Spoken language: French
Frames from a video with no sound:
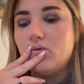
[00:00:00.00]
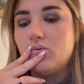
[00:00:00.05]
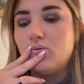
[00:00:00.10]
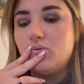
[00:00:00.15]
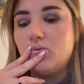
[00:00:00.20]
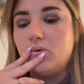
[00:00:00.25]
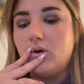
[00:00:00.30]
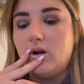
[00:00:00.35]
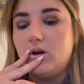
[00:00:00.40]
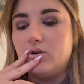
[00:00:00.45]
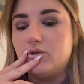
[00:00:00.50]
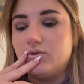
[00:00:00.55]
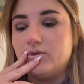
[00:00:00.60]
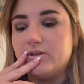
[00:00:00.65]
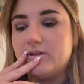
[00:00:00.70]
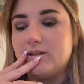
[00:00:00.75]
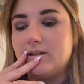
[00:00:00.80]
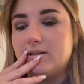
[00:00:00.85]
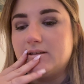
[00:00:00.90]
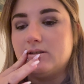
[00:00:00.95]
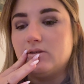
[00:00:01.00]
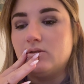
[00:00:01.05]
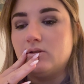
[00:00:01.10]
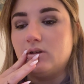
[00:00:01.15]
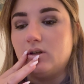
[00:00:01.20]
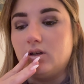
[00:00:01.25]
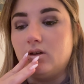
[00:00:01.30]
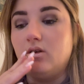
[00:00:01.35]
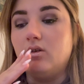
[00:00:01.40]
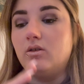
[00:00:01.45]
Ou alors j'en
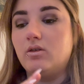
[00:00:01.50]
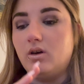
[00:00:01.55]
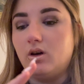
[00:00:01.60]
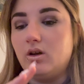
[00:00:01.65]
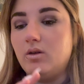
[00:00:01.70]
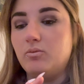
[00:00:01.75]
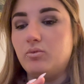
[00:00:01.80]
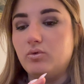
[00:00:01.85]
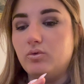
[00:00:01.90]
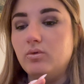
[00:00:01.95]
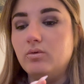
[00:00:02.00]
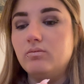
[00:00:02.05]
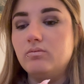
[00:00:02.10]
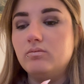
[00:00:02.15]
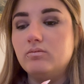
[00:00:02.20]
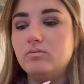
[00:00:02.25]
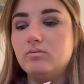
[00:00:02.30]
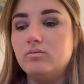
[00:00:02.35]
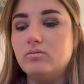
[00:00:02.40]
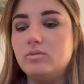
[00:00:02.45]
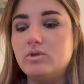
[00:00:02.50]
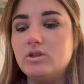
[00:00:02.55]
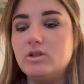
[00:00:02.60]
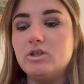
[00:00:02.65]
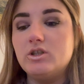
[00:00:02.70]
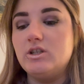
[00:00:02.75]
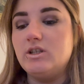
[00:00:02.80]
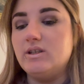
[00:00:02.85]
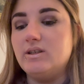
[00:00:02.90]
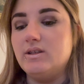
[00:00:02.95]
sélectionne encore un peu,
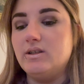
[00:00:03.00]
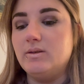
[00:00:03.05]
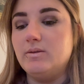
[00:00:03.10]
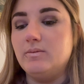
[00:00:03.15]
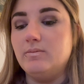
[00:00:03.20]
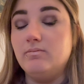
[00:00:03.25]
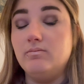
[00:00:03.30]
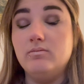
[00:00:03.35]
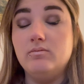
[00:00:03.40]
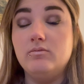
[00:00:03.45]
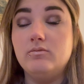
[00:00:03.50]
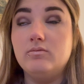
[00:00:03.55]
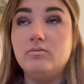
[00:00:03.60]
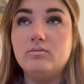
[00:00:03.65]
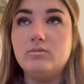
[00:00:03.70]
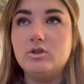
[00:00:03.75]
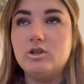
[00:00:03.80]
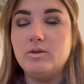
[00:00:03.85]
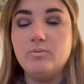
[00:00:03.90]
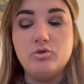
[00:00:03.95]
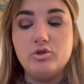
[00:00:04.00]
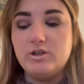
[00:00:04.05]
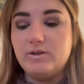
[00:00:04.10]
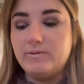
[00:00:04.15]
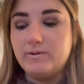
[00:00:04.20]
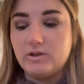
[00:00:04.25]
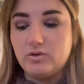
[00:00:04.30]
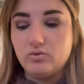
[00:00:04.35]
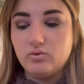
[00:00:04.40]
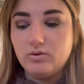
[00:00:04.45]
je les, je les
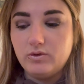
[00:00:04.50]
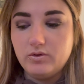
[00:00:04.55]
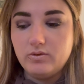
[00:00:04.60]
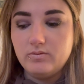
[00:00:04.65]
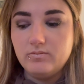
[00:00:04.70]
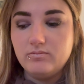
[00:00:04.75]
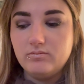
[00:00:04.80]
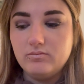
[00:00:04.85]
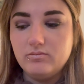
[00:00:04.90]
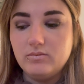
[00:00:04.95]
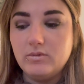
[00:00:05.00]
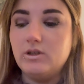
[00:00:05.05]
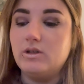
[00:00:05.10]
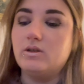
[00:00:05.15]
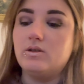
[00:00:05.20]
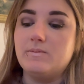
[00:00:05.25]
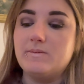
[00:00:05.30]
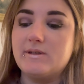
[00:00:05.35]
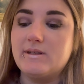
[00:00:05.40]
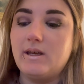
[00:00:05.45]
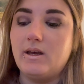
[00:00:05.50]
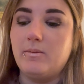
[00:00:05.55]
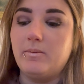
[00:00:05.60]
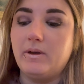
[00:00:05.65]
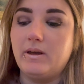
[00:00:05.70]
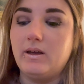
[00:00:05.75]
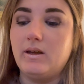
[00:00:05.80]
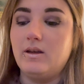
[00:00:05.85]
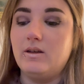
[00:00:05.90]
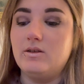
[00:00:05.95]
modifie toutes, et comme ça,
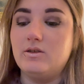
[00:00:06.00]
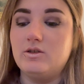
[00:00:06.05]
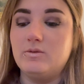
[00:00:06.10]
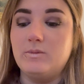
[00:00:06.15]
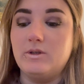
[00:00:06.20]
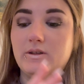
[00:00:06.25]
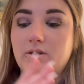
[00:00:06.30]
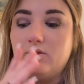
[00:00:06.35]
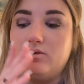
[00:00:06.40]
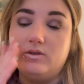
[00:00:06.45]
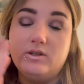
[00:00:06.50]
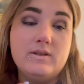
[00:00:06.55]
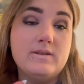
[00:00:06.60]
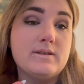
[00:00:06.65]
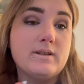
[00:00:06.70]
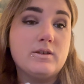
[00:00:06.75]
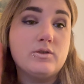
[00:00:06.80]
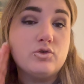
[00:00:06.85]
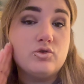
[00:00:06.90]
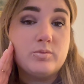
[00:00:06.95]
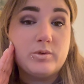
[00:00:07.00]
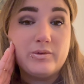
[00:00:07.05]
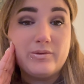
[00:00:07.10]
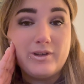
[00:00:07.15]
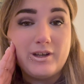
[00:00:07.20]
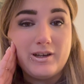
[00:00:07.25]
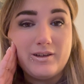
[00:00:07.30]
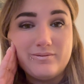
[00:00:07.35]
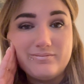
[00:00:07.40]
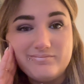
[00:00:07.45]
après, je mettrai en ligne celles que je
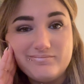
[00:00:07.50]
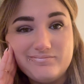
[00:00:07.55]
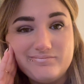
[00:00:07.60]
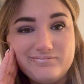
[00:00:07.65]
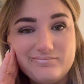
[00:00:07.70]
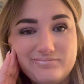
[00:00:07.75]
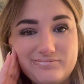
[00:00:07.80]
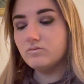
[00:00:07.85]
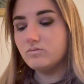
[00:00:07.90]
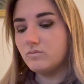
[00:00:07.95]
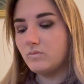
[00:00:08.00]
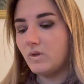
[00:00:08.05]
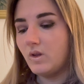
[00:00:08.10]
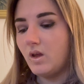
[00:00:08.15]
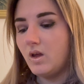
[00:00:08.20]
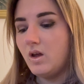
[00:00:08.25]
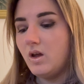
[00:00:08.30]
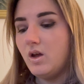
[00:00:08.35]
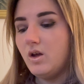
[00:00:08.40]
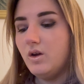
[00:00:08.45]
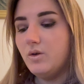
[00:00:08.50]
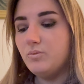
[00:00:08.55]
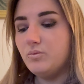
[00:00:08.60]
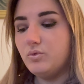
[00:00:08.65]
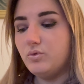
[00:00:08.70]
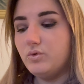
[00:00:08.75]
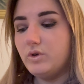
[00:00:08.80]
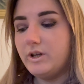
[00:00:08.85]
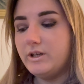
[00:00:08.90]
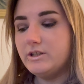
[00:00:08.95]
préfère.
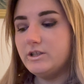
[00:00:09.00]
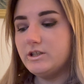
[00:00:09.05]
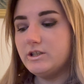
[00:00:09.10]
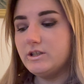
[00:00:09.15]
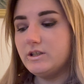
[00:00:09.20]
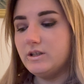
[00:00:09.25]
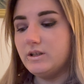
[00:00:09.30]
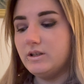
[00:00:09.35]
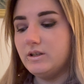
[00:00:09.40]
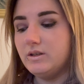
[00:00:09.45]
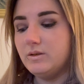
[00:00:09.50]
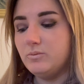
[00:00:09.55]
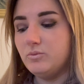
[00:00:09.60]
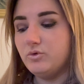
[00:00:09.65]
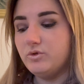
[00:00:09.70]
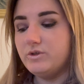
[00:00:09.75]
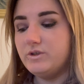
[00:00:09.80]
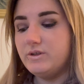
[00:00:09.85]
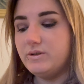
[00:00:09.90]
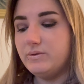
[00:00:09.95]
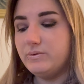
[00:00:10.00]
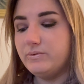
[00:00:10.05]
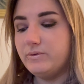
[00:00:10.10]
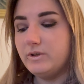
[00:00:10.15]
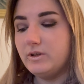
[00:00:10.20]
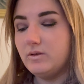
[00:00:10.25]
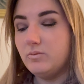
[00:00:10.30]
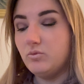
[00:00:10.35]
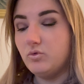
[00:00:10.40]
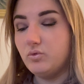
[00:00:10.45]
Bon là j'ai
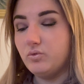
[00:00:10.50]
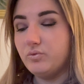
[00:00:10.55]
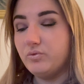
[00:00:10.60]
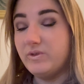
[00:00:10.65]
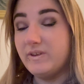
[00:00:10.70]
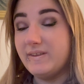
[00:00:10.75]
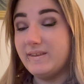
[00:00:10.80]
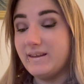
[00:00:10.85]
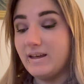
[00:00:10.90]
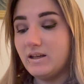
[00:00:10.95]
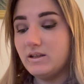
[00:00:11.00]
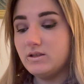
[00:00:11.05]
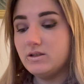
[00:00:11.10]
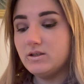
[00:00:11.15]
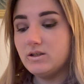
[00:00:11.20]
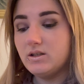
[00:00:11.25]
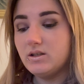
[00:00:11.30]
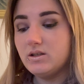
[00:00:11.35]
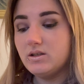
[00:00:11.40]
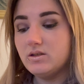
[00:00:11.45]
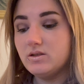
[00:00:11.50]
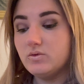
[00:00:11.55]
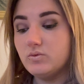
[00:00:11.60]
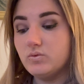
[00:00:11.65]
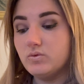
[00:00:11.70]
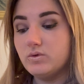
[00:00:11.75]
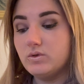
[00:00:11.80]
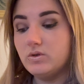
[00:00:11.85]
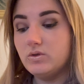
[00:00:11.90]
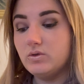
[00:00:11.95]
modifié mon visage,
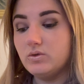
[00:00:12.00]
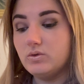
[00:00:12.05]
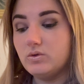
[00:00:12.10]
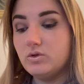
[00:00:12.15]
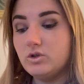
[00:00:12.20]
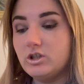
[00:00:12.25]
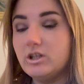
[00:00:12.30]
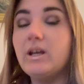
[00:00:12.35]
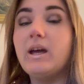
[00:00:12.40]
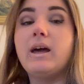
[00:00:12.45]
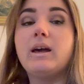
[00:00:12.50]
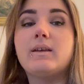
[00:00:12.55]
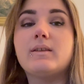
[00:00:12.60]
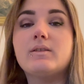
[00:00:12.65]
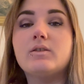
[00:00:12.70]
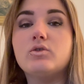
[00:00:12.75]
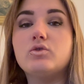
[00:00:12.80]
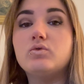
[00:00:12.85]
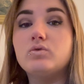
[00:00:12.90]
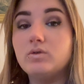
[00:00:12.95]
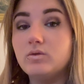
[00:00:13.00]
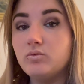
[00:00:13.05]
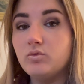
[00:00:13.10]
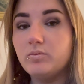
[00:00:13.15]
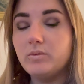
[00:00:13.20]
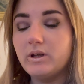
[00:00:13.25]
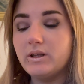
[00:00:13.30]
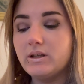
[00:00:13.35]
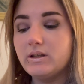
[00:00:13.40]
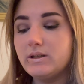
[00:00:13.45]
donc euh, j'ai accentué mon
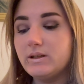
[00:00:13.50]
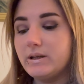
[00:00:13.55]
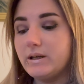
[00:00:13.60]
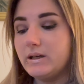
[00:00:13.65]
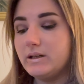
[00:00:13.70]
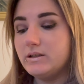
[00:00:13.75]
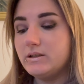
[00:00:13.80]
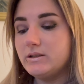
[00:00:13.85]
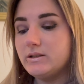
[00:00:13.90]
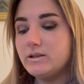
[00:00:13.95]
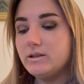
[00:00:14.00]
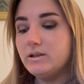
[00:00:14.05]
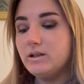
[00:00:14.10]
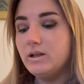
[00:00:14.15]
maquillage.